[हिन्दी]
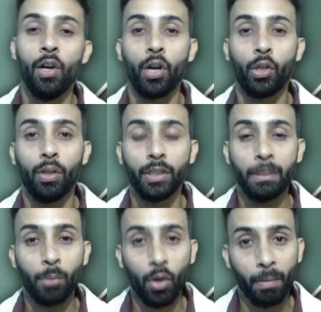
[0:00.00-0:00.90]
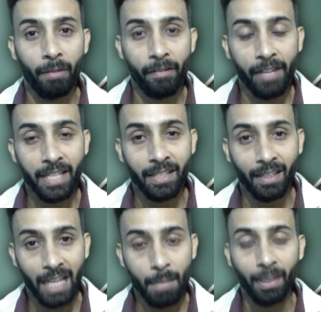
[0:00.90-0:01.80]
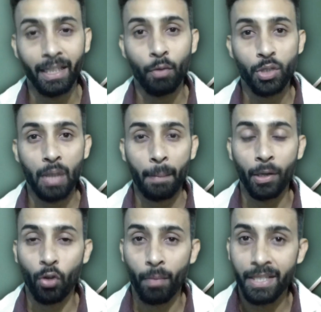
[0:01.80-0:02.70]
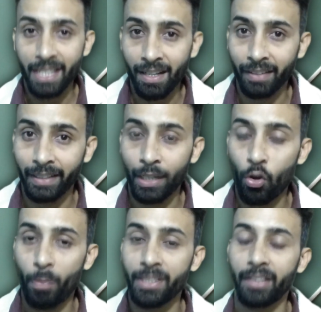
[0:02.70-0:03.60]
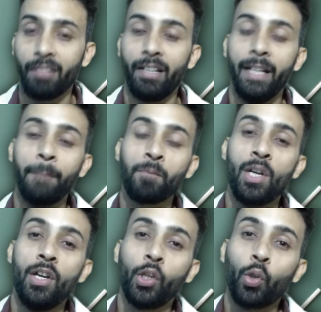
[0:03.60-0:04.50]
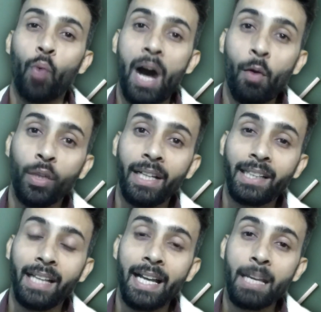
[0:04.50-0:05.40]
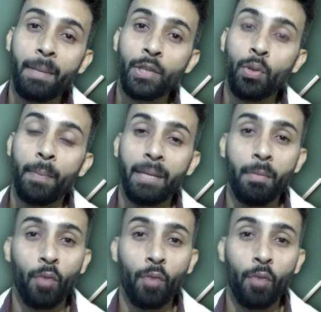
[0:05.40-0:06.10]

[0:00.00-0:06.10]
और जब डॉक्यूमेंट वेरिफिकेशन का टाइम आता है वो आपके डॉक्यूमेंट चेक करते हैं गवर्नमेंट सेक्टर वाले तो वहाँ वो देखते हैं कि भाई जो मिनिमम